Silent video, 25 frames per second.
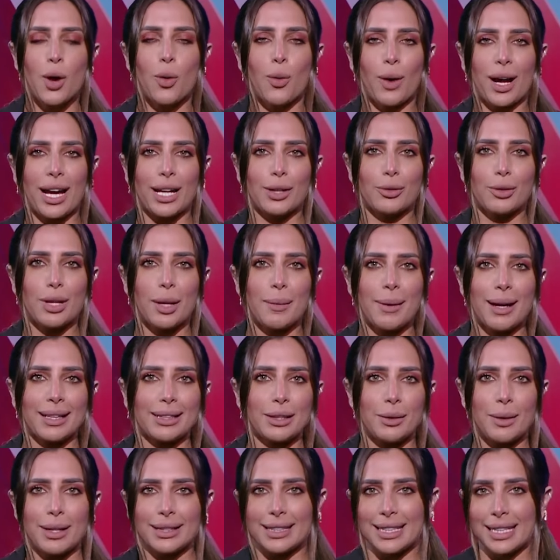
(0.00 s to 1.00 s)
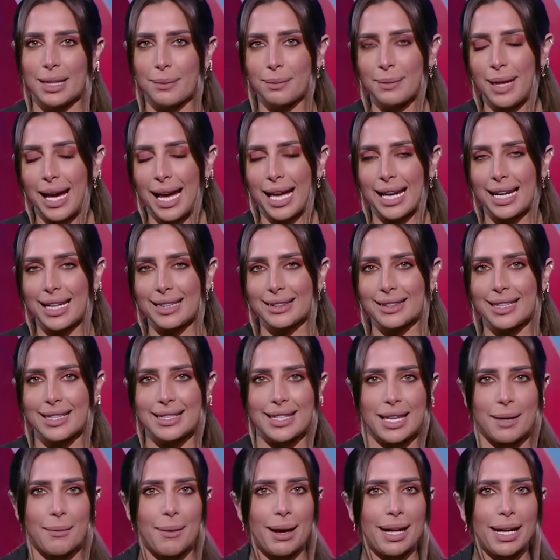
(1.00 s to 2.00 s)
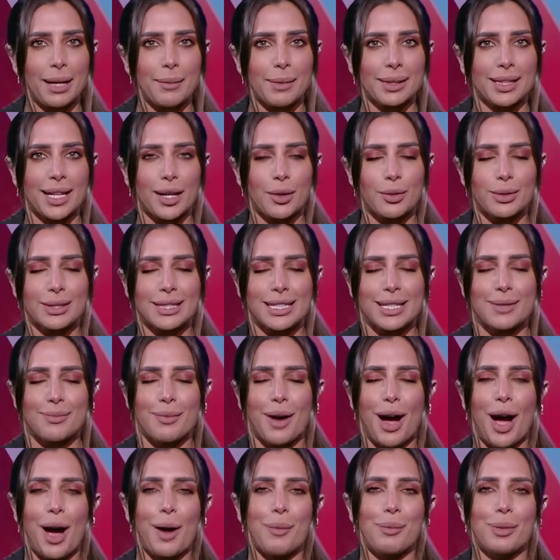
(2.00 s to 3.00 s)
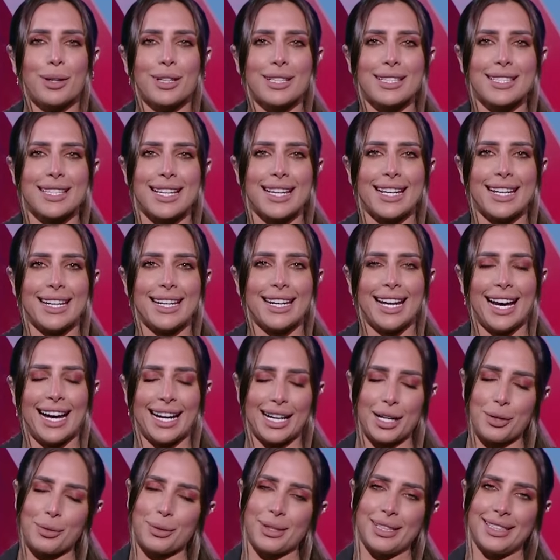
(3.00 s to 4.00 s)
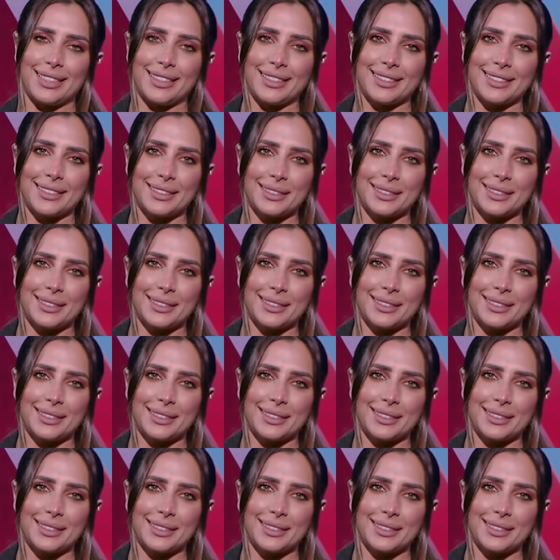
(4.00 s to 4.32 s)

وخلونا بقى دلوقتي نبدا حلقتنا زي ما احنا متعودين مع ابرز العناوين